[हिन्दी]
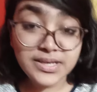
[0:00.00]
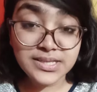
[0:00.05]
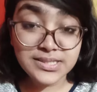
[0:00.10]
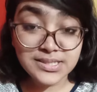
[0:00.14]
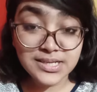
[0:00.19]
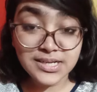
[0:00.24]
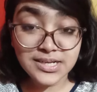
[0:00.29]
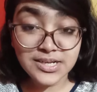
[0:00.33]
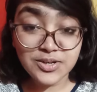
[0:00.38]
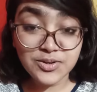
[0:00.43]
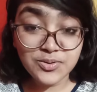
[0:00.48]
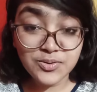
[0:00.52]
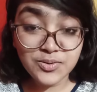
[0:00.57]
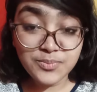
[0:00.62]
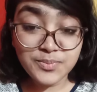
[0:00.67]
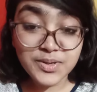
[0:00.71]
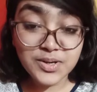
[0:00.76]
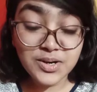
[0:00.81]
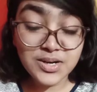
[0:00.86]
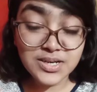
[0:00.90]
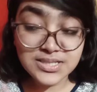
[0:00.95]
फेस कर रहे हो
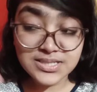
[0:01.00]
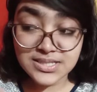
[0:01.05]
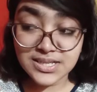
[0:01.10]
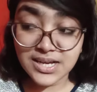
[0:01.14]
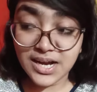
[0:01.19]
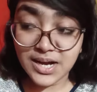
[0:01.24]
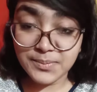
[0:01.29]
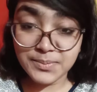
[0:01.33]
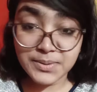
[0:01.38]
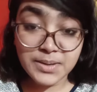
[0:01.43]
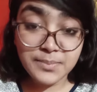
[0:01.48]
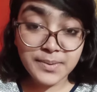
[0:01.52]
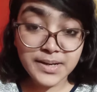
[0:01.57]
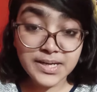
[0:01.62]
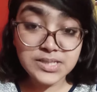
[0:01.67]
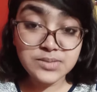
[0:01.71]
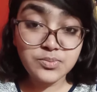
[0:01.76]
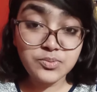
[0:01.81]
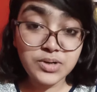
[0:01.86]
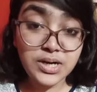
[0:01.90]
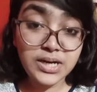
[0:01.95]
बिकॉज आपके
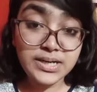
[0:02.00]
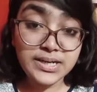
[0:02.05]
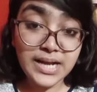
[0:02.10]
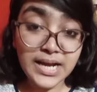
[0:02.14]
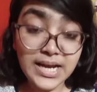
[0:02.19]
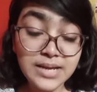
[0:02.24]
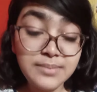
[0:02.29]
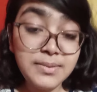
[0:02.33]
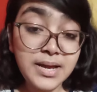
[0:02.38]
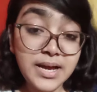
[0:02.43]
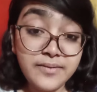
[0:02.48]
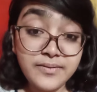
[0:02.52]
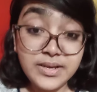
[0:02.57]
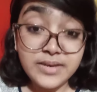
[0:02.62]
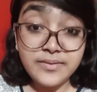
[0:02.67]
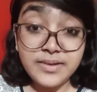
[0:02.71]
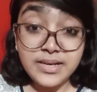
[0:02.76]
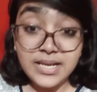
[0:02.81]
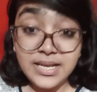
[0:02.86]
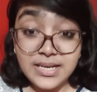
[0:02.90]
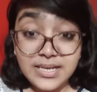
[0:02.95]
पास पूरा टाइम
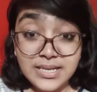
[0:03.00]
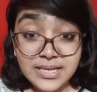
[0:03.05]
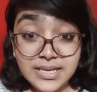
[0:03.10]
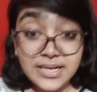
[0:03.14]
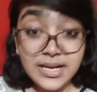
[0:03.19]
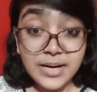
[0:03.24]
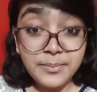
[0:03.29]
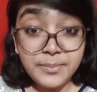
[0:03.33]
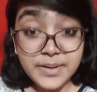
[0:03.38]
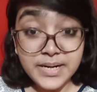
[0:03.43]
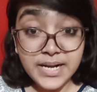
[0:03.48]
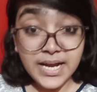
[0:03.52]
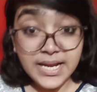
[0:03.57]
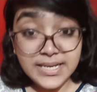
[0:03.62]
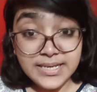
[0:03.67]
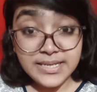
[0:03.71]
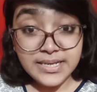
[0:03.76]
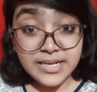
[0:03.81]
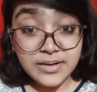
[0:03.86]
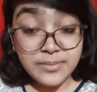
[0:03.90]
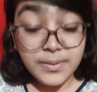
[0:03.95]
अवेलेबल है लेकिन आप
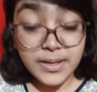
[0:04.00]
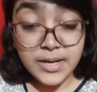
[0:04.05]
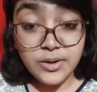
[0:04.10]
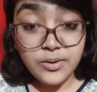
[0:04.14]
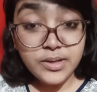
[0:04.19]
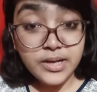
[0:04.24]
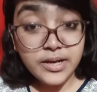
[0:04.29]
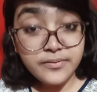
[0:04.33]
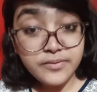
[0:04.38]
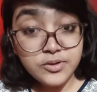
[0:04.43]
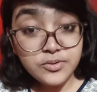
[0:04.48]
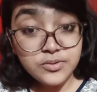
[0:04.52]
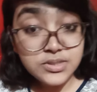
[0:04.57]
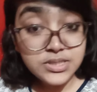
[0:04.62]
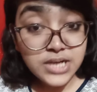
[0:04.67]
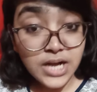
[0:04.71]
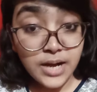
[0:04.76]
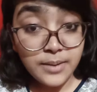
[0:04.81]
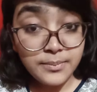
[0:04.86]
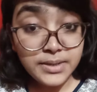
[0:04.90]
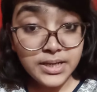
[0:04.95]
पढ़ाई नहीं कर पा रहे हो या फिर
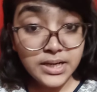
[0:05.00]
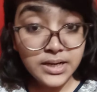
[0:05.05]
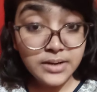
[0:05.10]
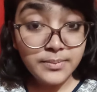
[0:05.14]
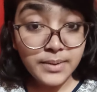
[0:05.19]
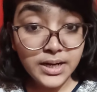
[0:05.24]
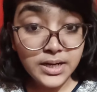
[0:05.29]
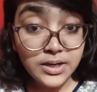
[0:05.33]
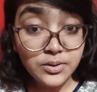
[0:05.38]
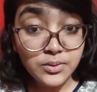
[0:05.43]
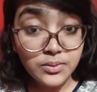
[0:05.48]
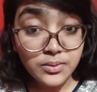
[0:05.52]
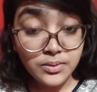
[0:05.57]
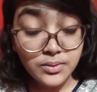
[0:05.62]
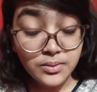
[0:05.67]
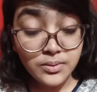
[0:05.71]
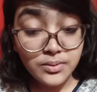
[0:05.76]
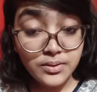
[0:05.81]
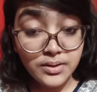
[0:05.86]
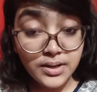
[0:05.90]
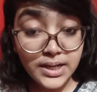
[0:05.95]
कुछ काम नहीं कर पा रहे हो
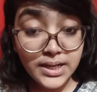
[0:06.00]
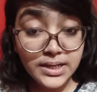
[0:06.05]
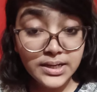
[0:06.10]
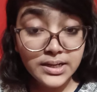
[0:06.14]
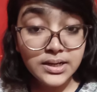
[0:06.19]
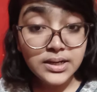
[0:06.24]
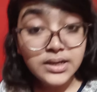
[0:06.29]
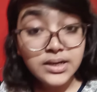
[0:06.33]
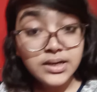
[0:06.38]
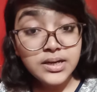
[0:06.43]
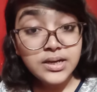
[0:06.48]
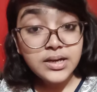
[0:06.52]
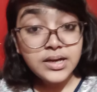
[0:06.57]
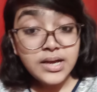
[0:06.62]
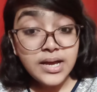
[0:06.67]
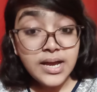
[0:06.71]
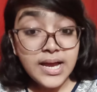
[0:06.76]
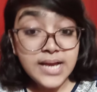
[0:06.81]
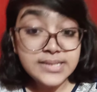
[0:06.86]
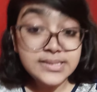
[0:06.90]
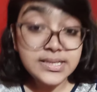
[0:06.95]
राइट
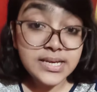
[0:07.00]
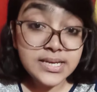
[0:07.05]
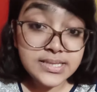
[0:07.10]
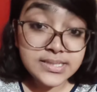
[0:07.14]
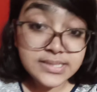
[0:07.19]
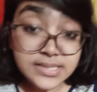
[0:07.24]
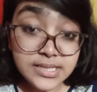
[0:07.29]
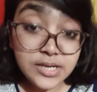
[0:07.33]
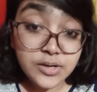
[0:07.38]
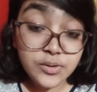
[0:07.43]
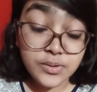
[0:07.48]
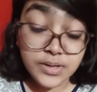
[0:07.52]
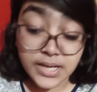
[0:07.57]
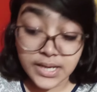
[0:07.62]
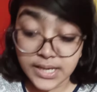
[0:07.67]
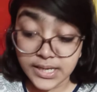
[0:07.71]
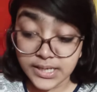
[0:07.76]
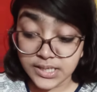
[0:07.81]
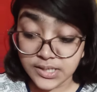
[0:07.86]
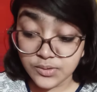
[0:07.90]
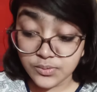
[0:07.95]
right. ऐसा इसलिए हो रहा
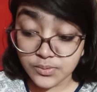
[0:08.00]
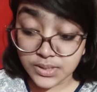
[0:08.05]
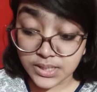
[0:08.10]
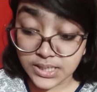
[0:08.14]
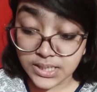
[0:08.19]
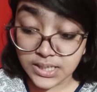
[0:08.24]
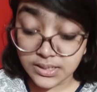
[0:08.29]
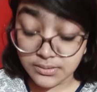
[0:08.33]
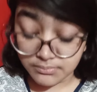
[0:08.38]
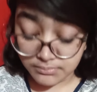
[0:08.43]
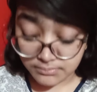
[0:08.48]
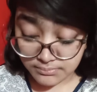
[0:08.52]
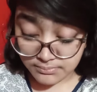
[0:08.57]
है क्योंकि